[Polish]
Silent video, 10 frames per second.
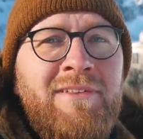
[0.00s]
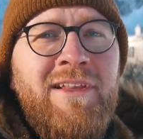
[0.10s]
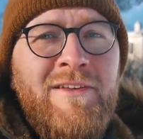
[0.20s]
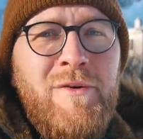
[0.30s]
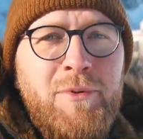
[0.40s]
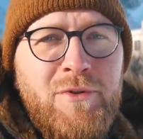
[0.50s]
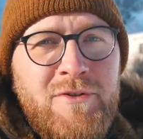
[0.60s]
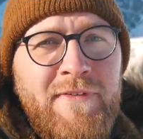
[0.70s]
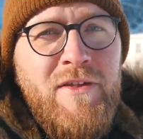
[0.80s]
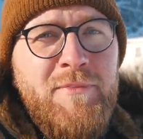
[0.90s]
dlatego
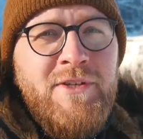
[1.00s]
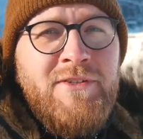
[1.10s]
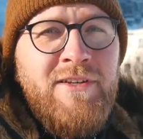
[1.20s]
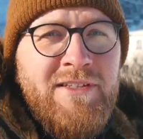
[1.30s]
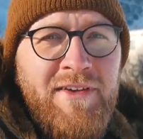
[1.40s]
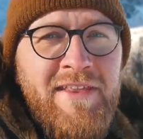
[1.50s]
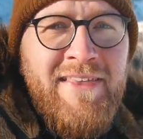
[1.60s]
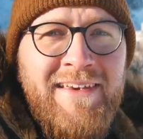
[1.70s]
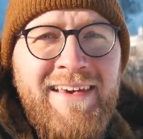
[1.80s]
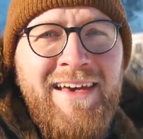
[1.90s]
podróżowaliśmy też coraz
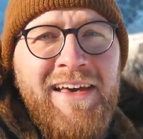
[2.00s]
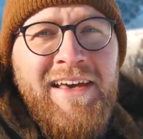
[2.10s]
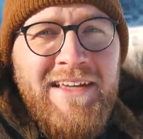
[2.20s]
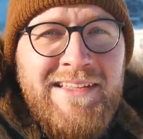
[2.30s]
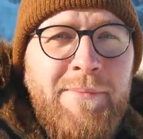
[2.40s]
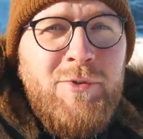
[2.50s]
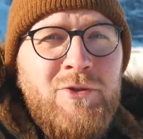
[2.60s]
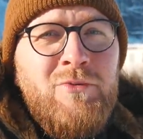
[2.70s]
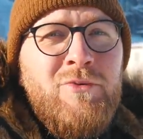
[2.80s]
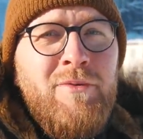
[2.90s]
więcej. Na
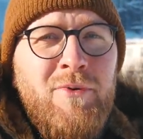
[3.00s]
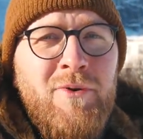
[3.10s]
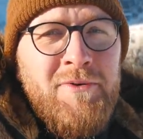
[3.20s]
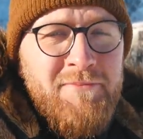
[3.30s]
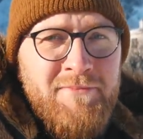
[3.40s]
początku to było